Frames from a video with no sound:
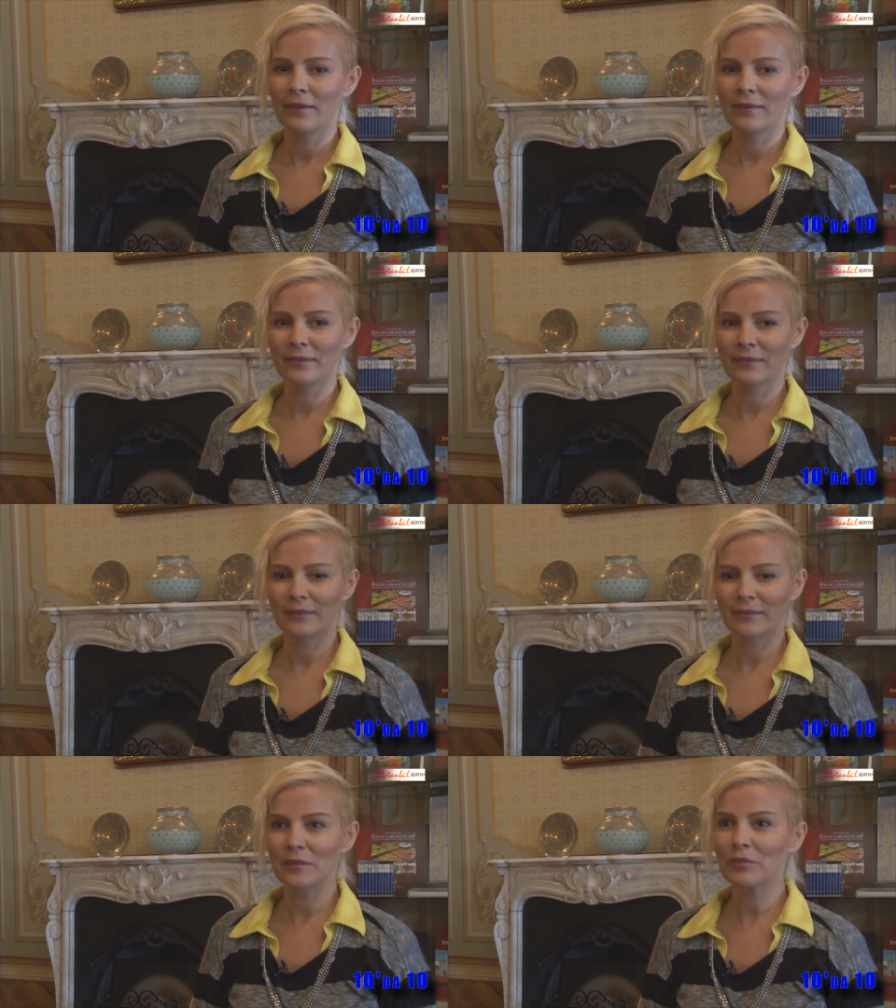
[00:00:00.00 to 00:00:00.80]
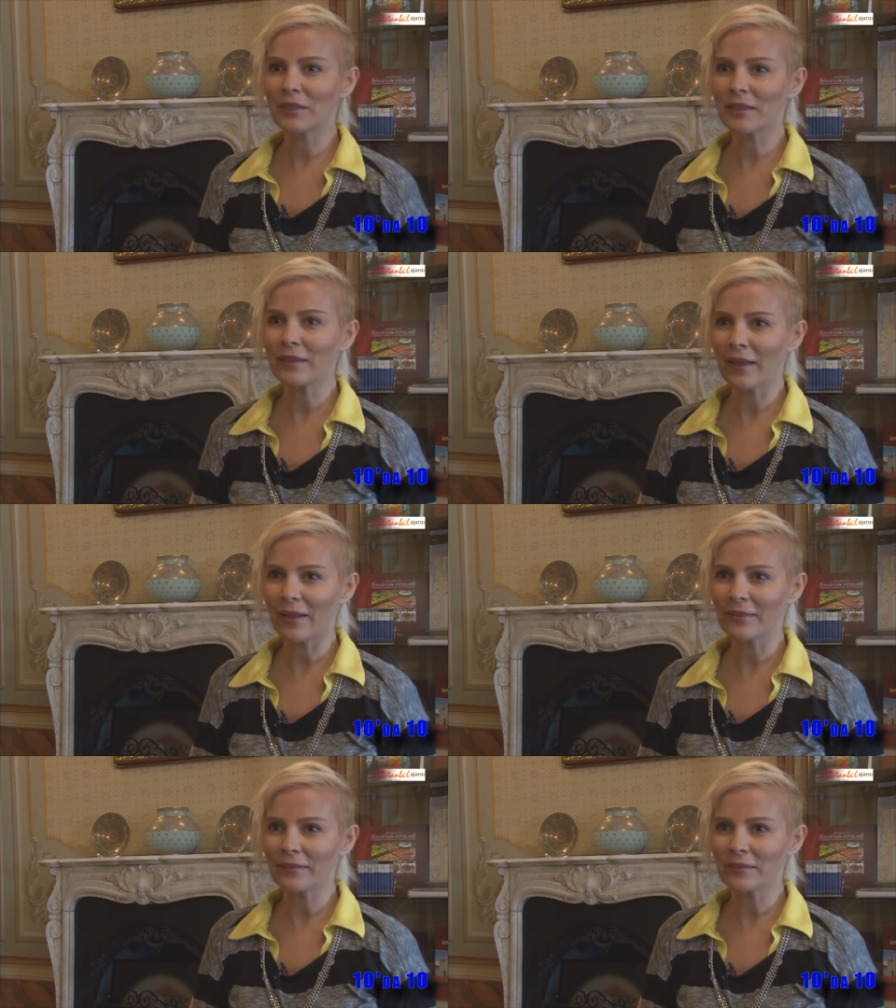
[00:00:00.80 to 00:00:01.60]
e, hepsi geri
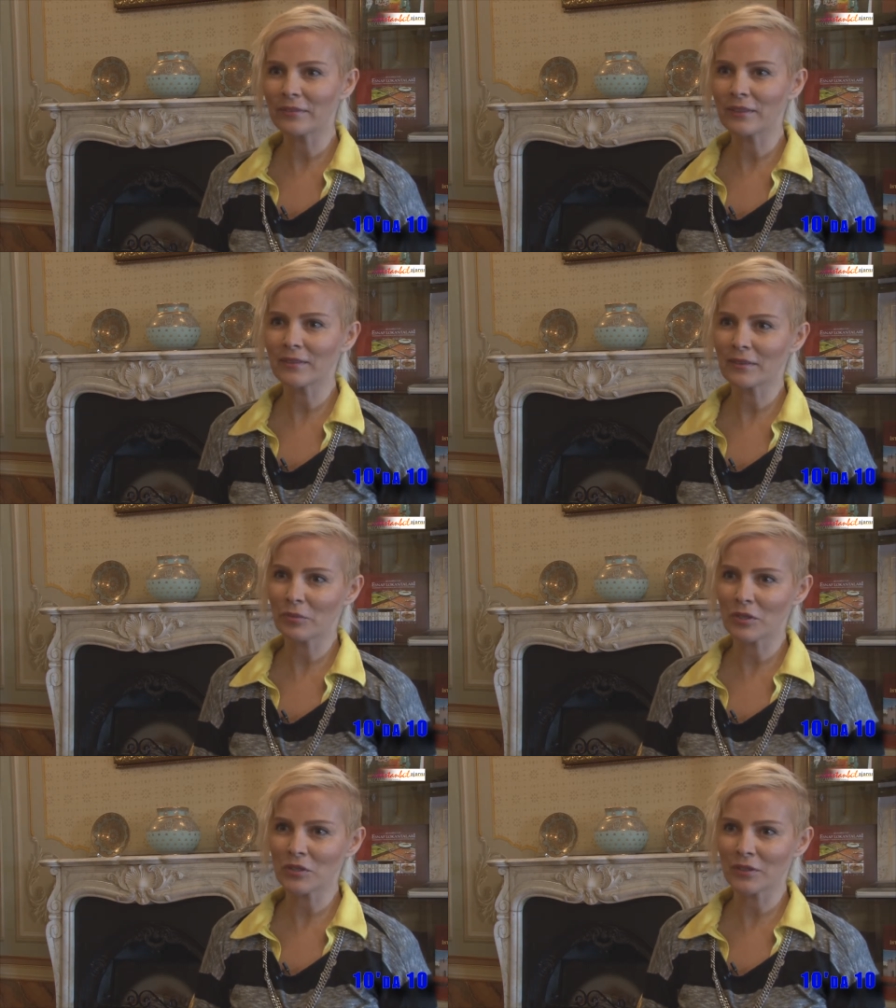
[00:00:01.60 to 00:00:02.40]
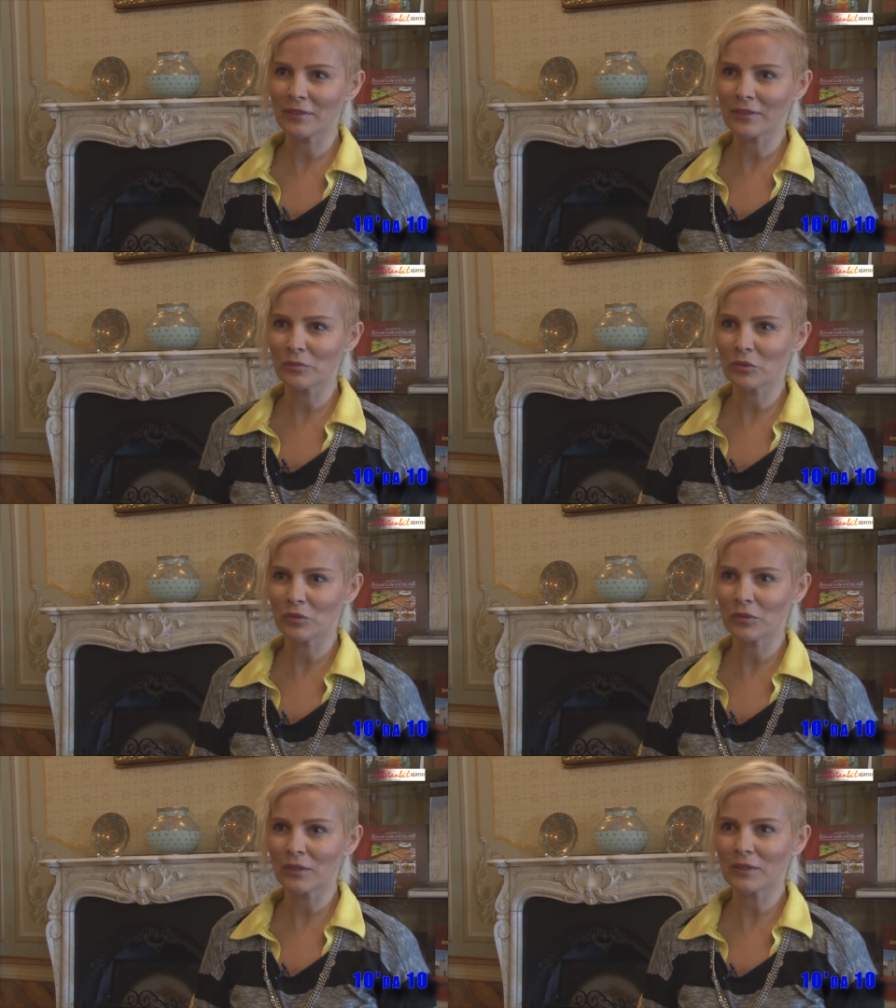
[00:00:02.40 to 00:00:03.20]
geldi ve tek başlarına değil bu
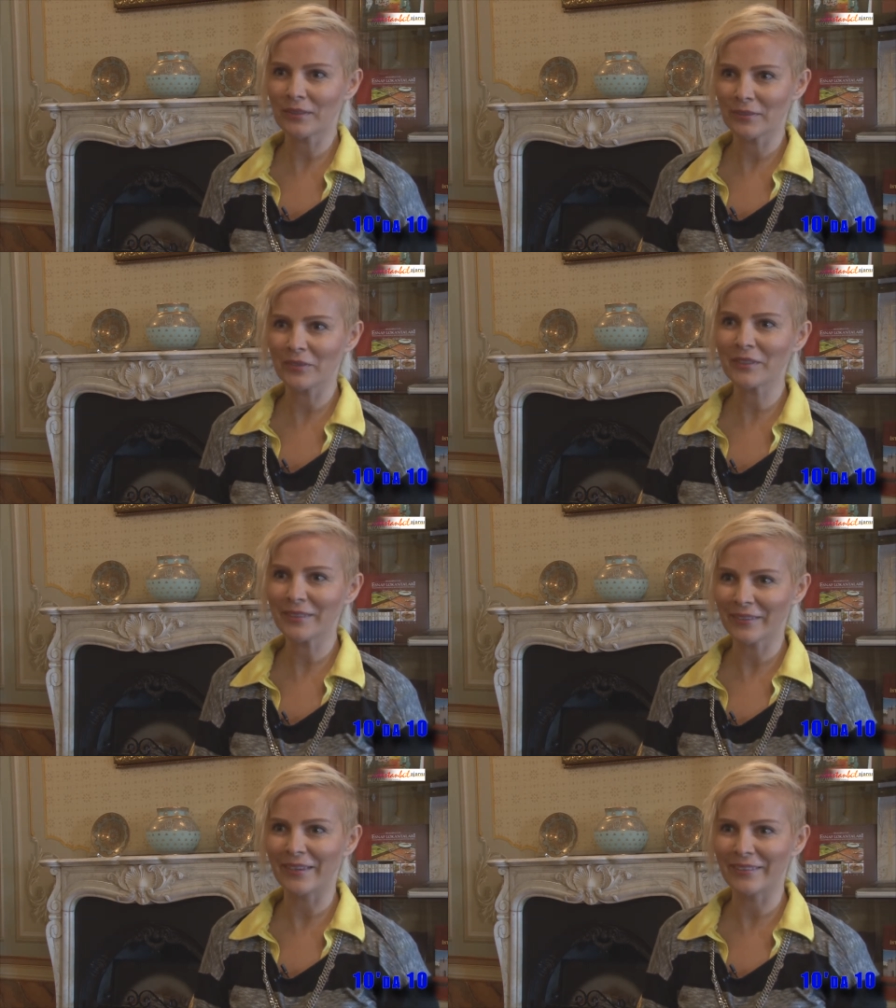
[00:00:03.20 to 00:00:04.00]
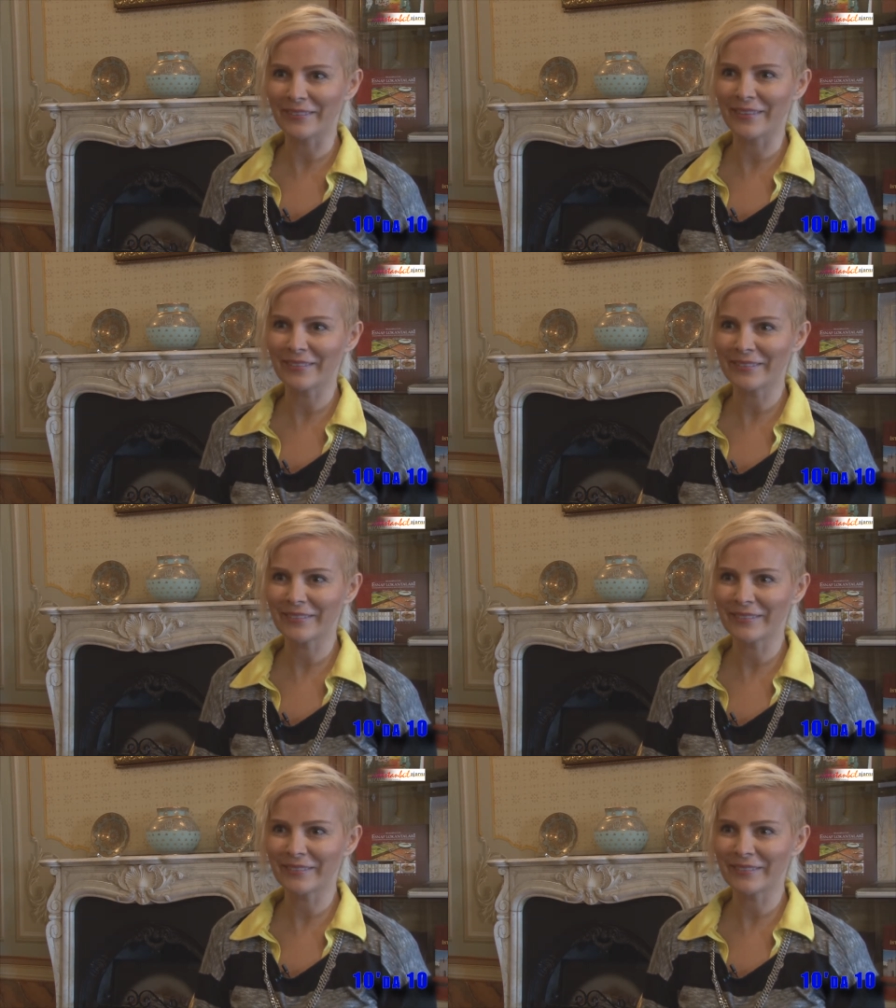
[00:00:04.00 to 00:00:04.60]
sefer kalabalık geldiler.